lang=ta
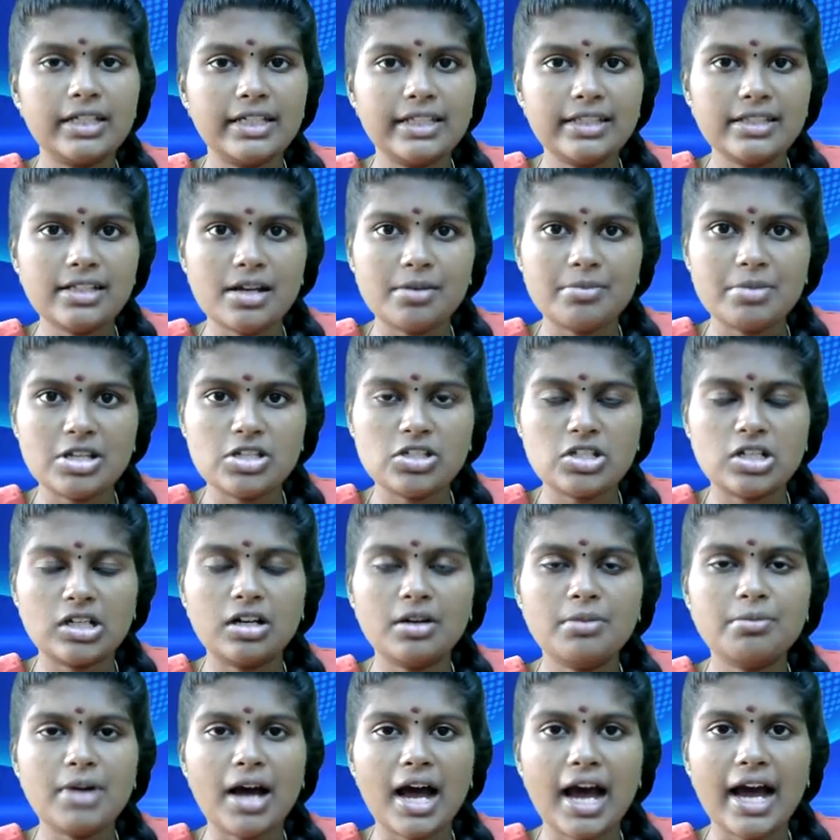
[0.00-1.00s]
இந்த
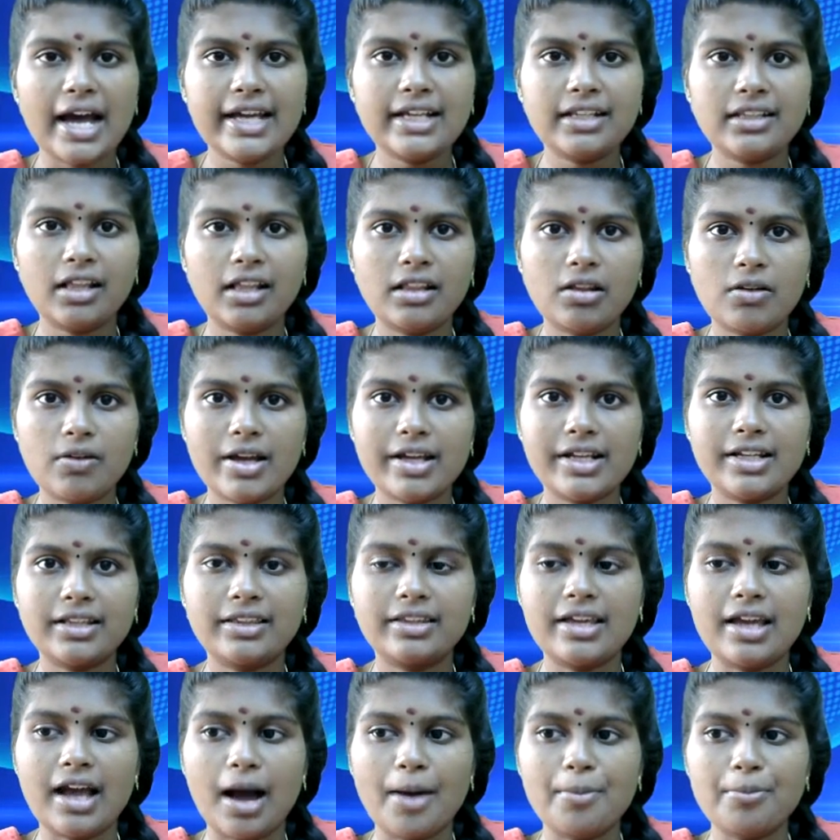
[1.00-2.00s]
அமைச்சகம் ஆயிரத்தி
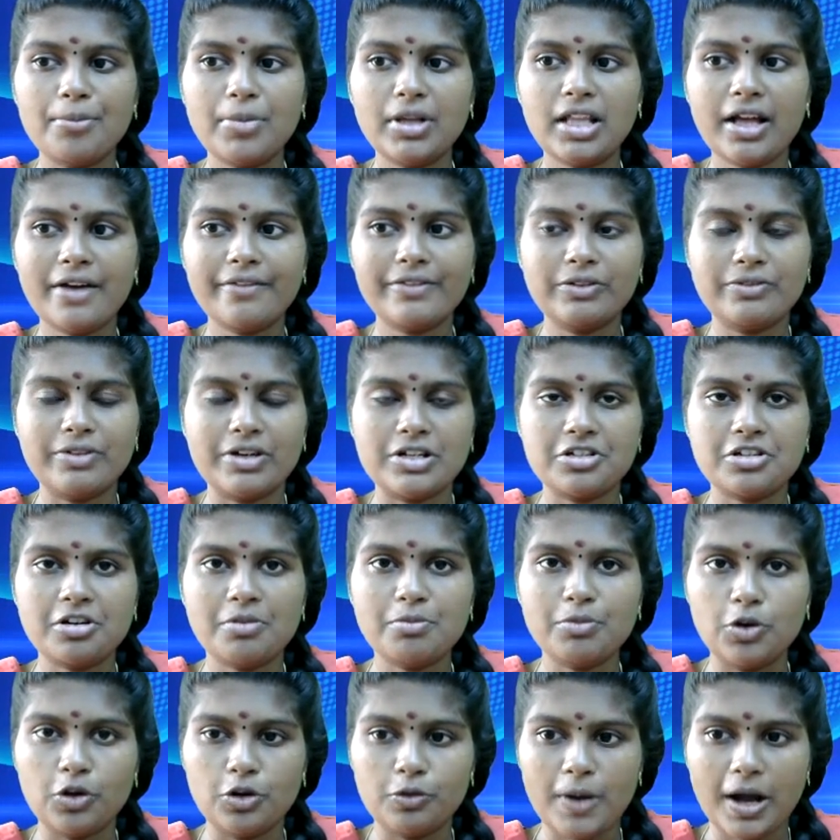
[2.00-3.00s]
தொள்ளாயிரத்தி ஐம்பதாவது
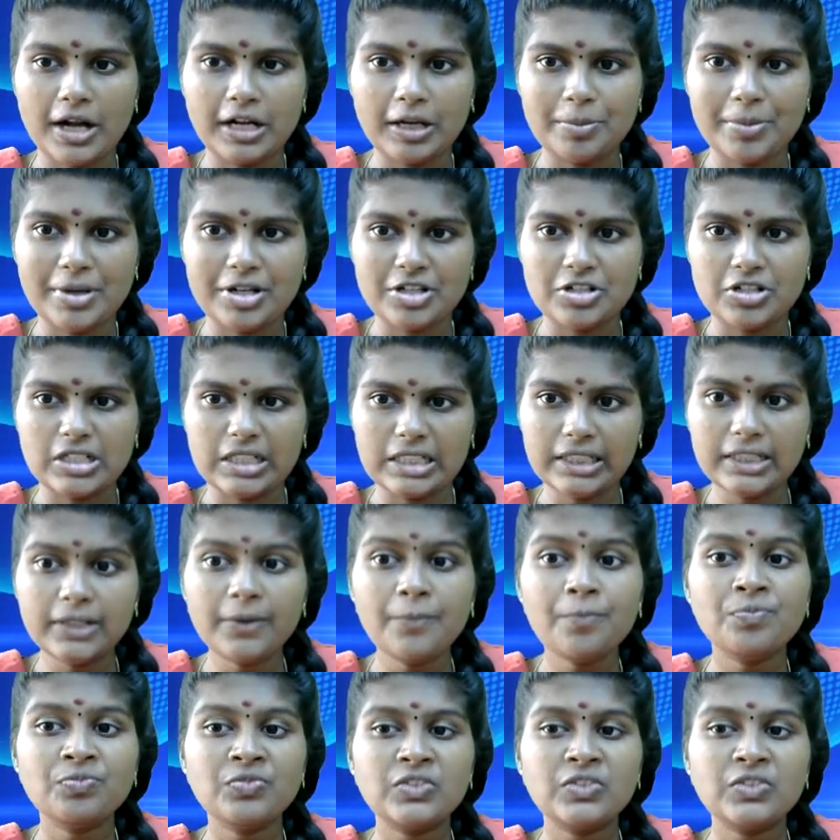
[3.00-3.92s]
வருஷம் உருவாக்கப்பட்டிருக்கு